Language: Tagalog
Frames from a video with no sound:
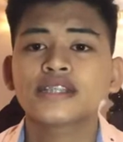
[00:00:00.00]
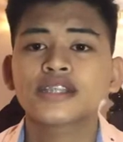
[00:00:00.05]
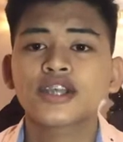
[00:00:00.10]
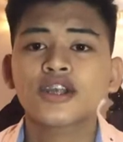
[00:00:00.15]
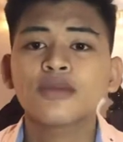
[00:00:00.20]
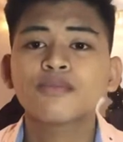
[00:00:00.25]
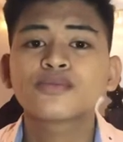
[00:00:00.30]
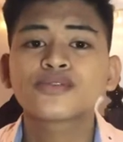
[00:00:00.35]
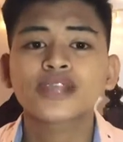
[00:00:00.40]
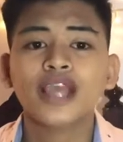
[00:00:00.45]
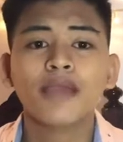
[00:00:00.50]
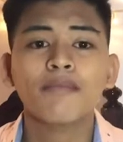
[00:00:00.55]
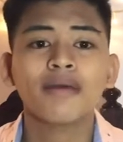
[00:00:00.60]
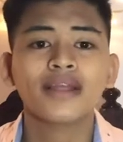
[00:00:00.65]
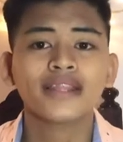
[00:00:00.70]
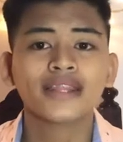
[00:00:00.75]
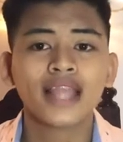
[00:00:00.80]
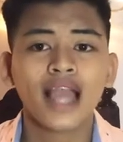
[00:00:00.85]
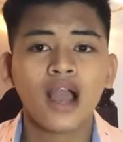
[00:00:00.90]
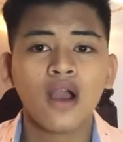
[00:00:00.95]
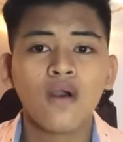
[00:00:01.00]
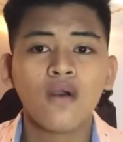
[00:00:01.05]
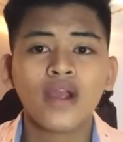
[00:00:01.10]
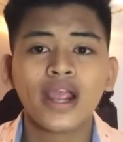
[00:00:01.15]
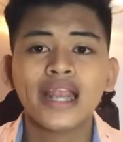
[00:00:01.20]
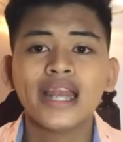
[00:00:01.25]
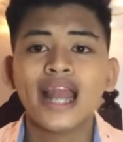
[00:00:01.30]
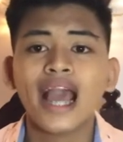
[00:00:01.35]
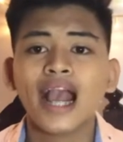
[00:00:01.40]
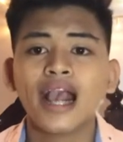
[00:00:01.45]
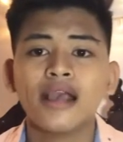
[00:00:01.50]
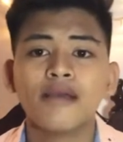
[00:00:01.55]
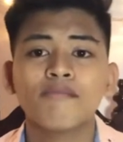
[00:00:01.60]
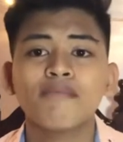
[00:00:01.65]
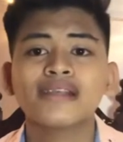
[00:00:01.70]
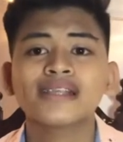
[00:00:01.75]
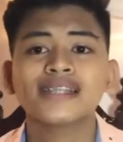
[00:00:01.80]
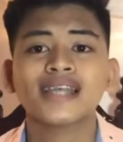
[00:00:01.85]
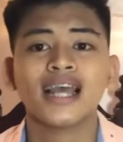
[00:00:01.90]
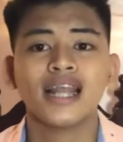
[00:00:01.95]
iserve sa ibang tao, kailangan
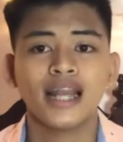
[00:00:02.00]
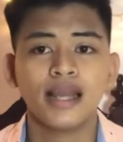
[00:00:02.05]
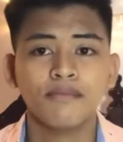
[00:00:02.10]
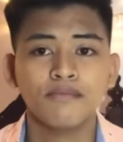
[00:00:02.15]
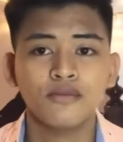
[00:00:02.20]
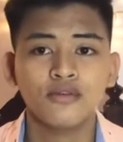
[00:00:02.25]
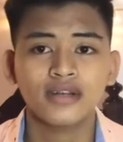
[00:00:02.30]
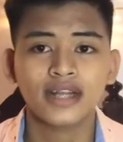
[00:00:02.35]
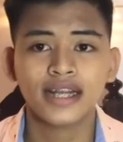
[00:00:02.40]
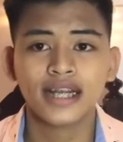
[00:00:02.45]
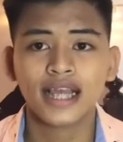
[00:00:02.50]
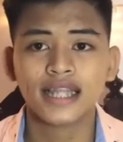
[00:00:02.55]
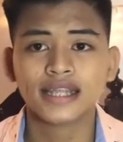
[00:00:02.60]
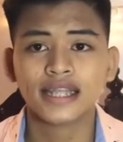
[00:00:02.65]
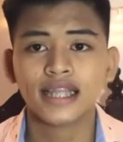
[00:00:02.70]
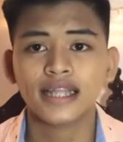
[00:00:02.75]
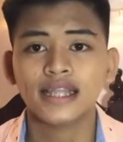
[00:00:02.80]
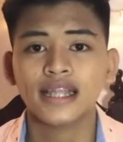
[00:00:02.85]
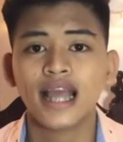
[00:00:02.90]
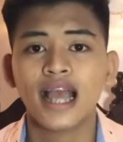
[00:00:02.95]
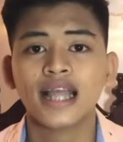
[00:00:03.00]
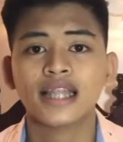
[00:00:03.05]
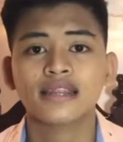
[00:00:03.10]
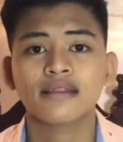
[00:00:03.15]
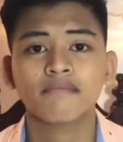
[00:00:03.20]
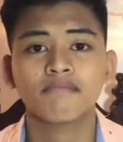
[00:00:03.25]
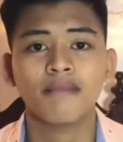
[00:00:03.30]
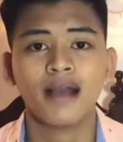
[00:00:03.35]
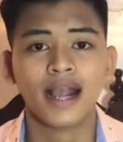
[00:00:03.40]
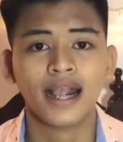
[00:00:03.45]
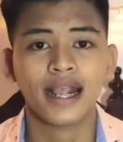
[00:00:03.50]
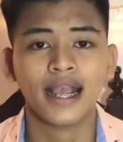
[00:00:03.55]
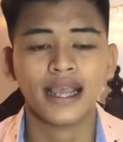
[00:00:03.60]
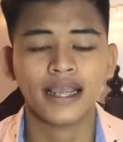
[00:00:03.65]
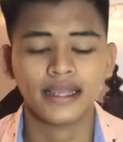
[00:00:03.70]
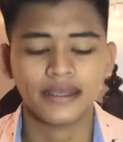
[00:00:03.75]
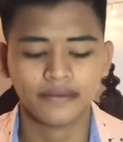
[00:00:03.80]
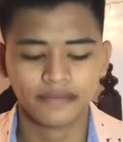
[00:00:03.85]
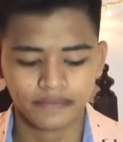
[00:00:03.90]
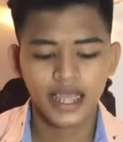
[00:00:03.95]
mas alam muna natin lahat ng bagay.
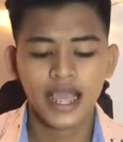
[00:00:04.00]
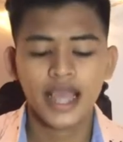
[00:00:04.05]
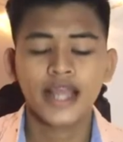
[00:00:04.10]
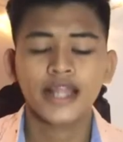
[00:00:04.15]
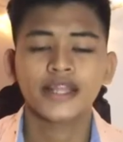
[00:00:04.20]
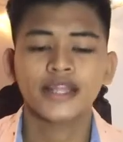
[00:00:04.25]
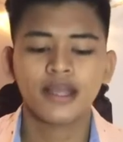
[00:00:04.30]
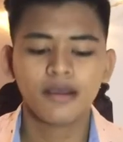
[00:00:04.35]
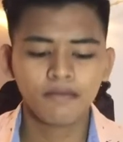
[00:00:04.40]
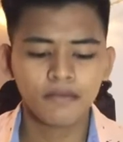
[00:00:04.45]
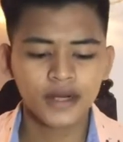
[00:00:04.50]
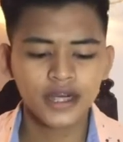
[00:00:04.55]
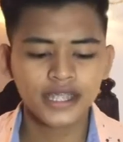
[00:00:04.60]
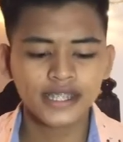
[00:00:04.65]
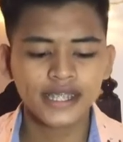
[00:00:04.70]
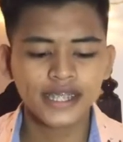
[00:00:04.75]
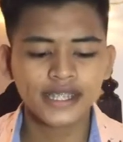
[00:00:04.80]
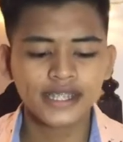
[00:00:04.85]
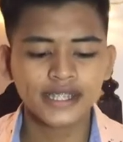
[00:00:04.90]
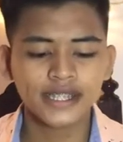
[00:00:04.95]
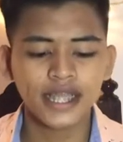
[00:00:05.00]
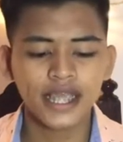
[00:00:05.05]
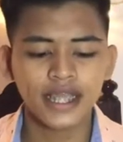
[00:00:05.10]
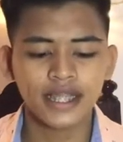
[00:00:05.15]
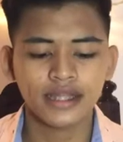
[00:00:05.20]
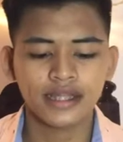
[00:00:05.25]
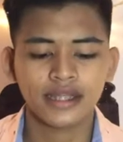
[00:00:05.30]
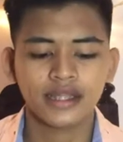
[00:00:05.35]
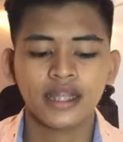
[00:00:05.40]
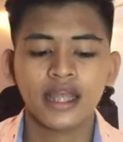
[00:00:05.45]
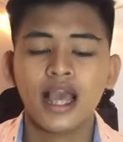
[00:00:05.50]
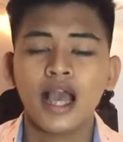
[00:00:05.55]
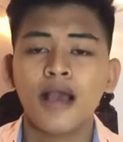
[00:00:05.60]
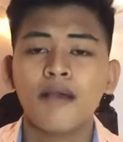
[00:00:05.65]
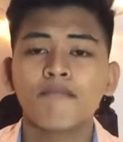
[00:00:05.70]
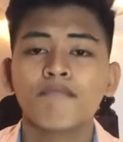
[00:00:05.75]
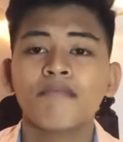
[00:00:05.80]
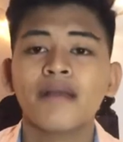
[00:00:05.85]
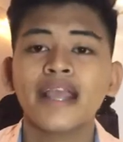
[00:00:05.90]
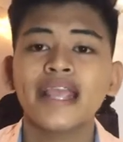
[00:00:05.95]
Number
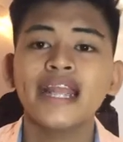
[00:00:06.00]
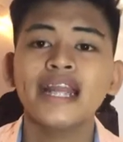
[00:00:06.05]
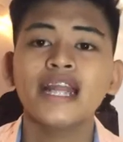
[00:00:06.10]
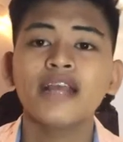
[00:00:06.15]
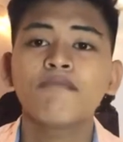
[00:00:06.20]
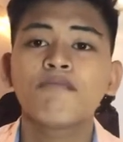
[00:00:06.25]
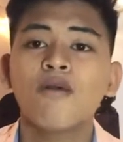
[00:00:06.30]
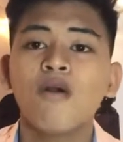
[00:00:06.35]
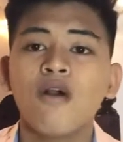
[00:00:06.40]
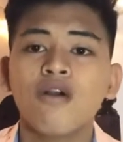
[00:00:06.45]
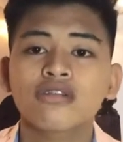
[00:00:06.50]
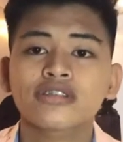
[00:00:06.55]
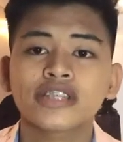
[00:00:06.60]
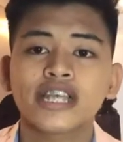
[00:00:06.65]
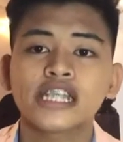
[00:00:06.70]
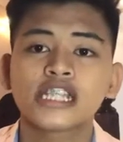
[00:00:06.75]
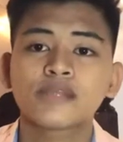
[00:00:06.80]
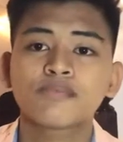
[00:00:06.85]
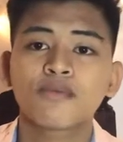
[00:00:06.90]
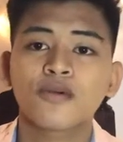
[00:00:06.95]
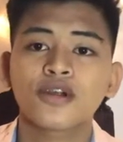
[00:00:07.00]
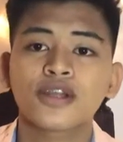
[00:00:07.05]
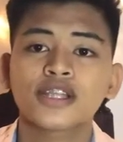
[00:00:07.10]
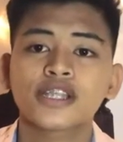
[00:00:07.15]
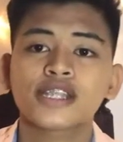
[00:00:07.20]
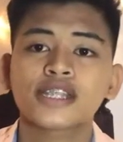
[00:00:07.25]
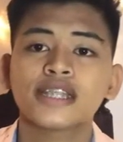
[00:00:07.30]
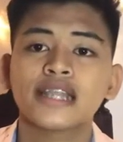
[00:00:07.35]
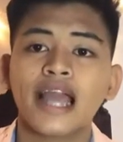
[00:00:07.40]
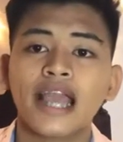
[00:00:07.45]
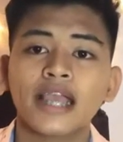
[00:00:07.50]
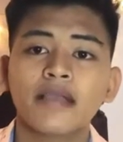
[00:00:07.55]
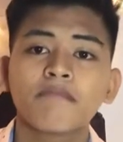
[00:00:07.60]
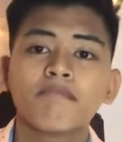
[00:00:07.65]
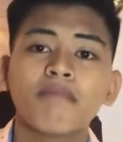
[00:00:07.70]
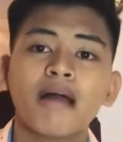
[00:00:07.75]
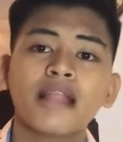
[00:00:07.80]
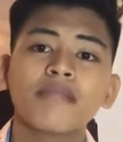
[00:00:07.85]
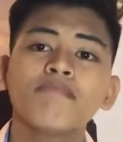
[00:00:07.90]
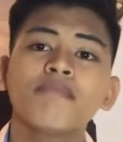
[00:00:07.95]
16, mahilig po ako sa sports like
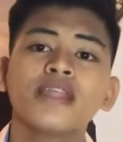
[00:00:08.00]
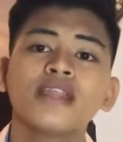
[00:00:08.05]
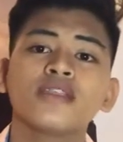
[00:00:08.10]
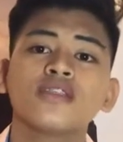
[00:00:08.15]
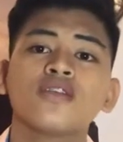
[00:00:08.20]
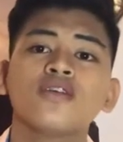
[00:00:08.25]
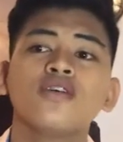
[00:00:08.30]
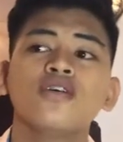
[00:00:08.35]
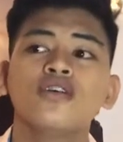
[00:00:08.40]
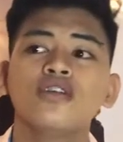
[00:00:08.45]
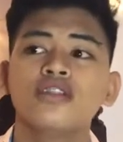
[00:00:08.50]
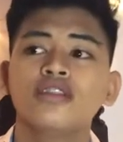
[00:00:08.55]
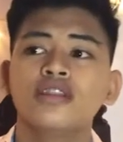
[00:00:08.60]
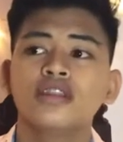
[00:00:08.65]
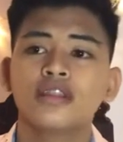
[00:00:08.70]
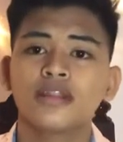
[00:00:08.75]
badminton,